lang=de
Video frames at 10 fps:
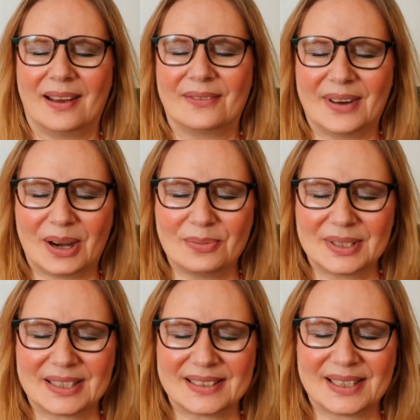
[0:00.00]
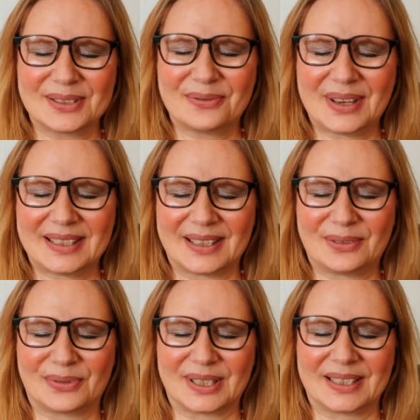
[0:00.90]
Warum ist das also wichtig
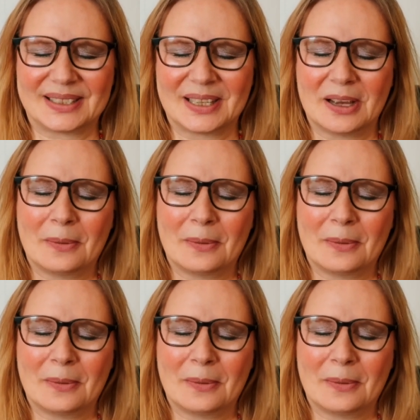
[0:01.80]
für dich?